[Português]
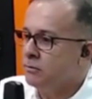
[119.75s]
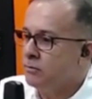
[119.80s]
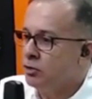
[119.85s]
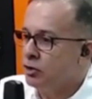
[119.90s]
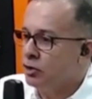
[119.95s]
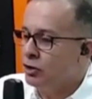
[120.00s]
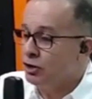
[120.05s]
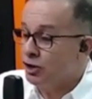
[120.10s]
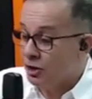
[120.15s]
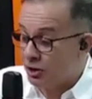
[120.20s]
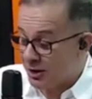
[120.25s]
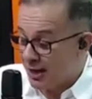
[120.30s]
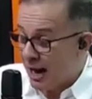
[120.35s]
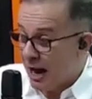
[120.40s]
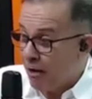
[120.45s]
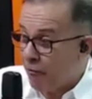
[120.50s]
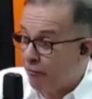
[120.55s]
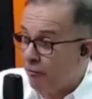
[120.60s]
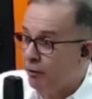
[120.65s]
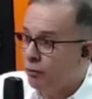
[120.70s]
de, de
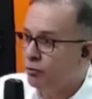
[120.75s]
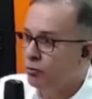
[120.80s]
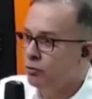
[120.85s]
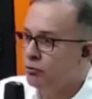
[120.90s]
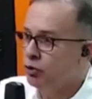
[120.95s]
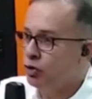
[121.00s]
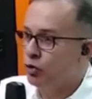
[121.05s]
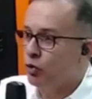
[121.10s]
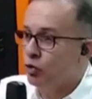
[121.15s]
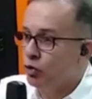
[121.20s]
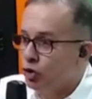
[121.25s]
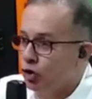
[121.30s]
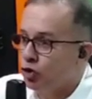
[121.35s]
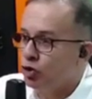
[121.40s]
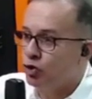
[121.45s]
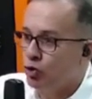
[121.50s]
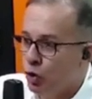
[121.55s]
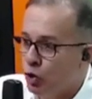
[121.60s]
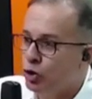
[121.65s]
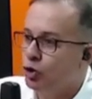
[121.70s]
tráfego, de
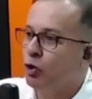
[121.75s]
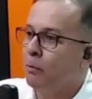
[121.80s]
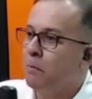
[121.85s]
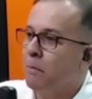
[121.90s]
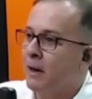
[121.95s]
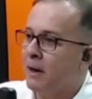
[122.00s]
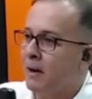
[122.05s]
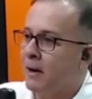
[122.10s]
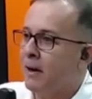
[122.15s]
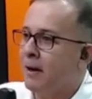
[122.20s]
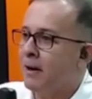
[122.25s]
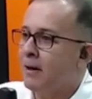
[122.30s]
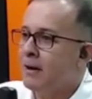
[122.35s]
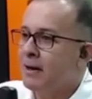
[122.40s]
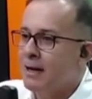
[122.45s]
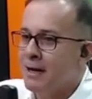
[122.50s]
condições de operar,